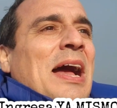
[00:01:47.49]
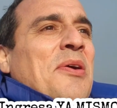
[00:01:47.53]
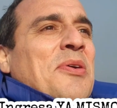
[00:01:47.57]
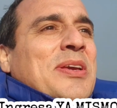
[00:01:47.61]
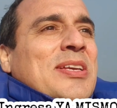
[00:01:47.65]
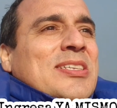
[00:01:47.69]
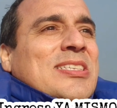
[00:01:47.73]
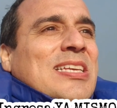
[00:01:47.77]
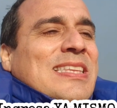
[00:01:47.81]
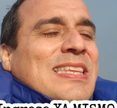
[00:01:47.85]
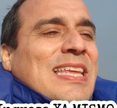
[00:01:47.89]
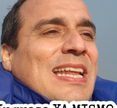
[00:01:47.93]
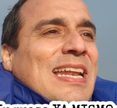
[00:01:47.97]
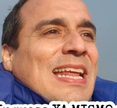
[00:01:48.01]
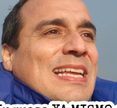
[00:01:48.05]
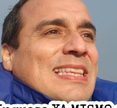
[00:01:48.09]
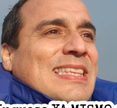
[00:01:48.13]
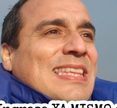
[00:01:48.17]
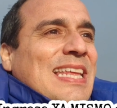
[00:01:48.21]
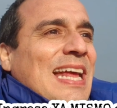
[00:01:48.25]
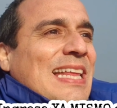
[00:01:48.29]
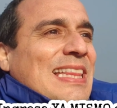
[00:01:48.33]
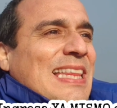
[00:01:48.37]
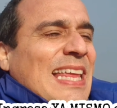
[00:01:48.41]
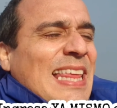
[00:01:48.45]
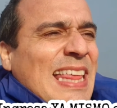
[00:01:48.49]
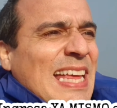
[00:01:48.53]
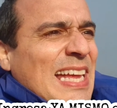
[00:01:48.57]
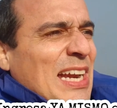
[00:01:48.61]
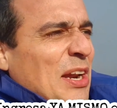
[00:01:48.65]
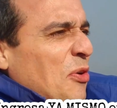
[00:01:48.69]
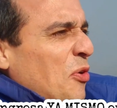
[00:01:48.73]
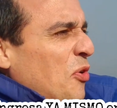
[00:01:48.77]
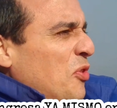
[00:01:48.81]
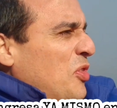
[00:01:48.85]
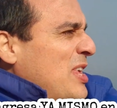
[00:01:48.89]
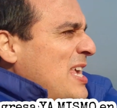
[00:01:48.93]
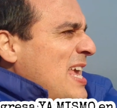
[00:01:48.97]
Aunque Satanás trate de
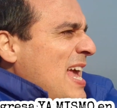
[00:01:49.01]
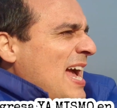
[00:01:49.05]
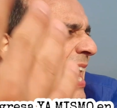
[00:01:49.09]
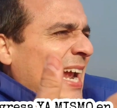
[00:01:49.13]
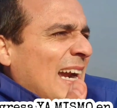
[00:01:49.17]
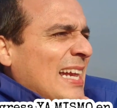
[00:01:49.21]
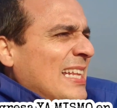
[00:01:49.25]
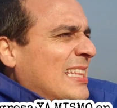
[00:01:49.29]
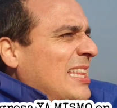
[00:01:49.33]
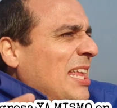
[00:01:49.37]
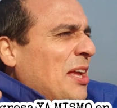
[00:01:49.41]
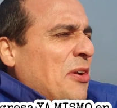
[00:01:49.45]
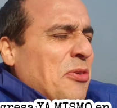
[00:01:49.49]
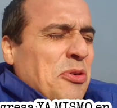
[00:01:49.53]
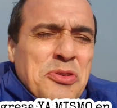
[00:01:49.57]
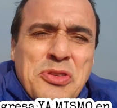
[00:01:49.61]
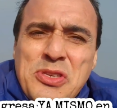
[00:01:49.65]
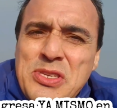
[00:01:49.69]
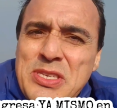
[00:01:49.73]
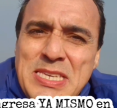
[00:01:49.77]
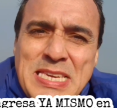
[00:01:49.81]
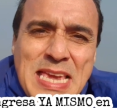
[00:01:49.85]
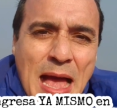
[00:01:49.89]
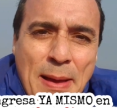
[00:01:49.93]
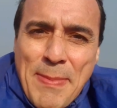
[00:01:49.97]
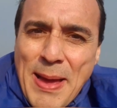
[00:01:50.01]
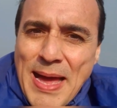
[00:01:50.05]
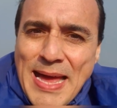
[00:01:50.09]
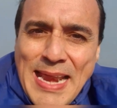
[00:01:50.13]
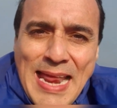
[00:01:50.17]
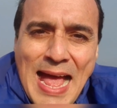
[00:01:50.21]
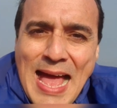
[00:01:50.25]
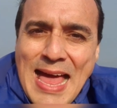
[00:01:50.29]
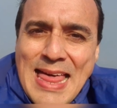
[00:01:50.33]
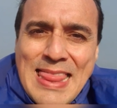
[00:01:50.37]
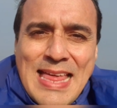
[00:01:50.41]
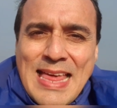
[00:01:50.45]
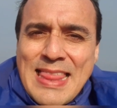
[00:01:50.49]
rodearte con
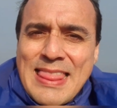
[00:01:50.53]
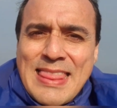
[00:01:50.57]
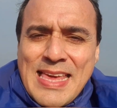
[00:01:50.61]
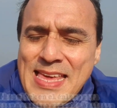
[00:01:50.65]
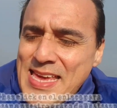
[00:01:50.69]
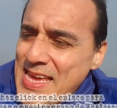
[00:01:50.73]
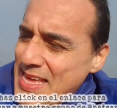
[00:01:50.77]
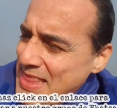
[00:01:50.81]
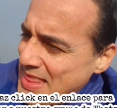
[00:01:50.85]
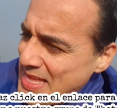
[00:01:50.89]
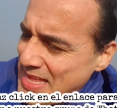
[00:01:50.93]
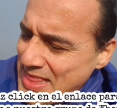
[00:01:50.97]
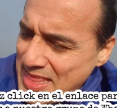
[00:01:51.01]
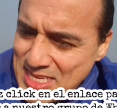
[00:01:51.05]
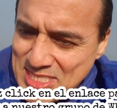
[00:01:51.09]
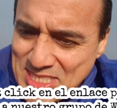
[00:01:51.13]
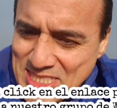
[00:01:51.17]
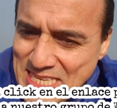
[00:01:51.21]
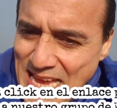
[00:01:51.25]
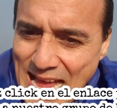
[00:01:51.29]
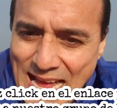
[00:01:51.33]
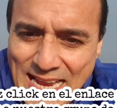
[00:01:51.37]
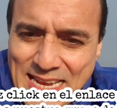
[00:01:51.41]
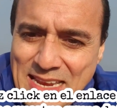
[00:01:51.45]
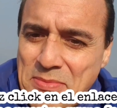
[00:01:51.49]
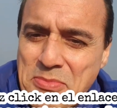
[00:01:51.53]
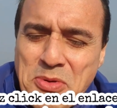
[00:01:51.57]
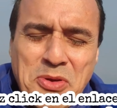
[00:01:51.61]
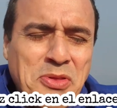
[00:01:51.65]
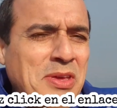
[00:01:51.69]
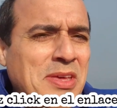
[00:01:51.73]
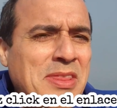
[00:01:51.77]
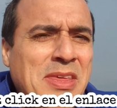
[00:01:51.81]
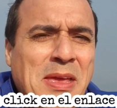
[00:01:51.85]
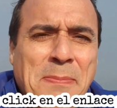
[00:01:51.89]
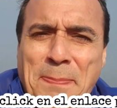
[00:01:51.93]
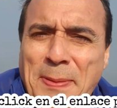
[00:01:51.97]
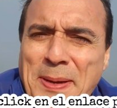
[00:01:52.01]
llamaradas de, de, desánimo,
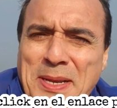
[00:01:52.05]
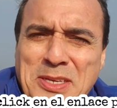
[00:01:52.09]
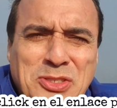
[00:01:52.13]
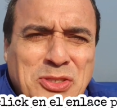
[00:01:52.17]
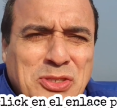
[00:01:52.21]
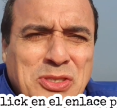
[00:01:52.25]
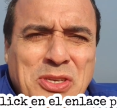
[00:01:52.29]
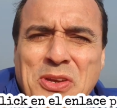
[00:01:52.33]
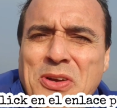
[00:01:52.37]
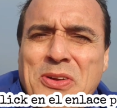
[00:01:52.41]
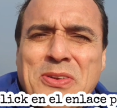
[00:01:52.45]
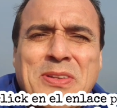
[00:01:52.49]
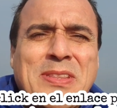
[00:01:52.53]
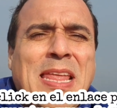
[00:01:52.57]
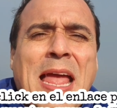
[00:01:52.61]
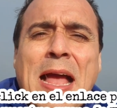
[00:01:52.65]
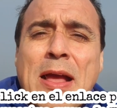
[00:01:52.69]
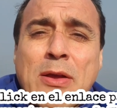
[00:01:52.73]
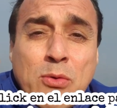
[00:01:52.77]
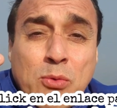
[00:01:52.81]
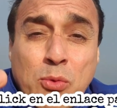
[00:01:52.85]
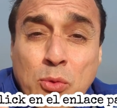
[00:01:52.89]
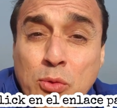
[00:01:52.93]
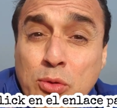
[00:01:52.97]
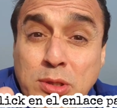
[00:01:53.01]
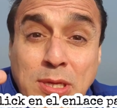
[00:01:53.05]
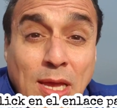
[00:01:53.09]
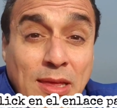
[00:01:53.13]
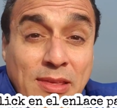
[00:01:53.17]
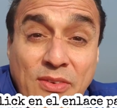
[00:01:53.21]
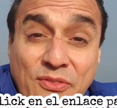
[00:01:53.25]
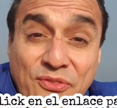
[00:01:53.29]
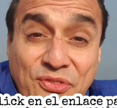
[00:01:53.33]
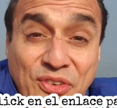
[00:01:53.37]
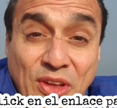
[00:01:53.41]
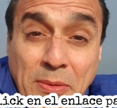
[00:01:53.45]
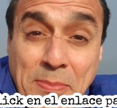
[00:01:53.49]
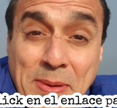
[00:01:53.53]
de depresión, de angustia,
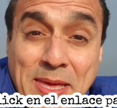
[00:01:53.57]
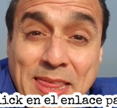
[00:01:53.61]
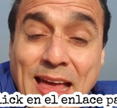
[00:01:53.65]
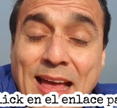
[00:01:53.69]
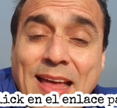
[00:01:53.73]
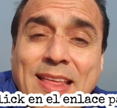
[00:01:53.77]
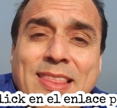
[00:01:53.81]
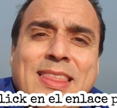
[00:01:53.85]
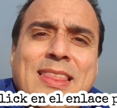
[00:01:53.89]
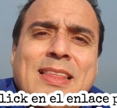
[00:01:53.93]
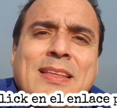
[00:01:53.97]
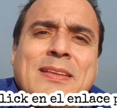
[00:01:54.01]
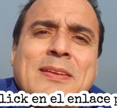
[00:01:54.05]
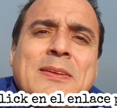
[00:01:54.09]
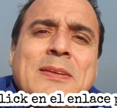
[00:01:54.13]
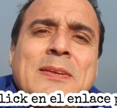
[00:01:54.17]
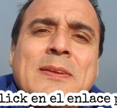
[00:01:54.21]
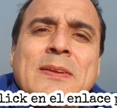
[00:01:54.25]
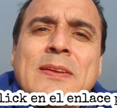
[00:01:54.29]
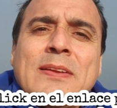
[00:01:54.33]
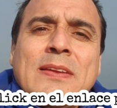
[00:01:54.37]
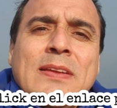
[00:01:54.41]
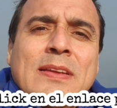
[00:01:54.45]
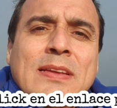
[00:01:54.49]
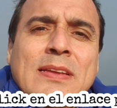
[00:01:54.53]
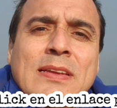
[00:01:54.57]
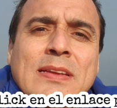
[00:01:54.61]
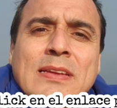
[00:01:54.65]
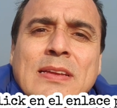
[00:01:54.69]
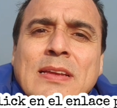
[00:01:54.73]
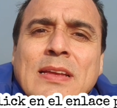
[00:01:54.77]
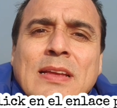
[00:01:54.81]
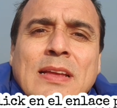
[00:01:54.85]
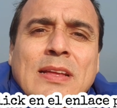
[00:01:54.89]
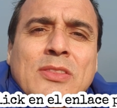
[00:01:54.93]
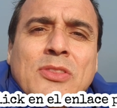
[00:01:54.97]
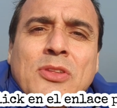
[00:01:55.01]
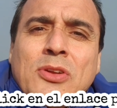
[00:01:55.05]
de enfermedad,
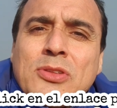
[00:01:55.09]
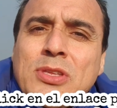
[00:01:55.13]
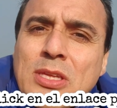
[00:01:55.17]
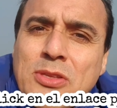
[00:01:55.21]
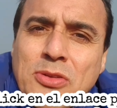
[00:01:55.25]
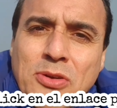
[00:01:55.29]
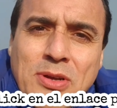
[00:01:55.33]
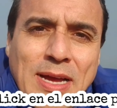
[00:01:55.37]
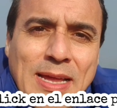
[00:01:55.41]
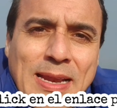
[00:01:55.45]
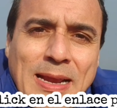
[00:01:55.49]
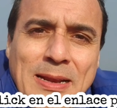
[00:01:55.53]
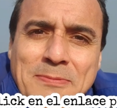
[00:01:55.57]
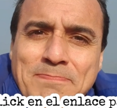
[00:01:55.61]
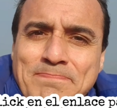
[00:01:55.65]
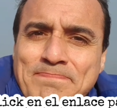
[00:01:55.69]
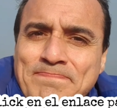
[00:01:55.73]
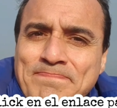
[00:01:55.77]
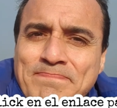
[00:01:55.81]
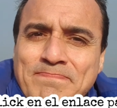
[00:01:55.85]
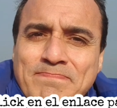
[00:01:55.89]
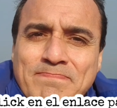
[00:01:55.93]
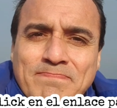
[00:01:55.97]
no te tocarán,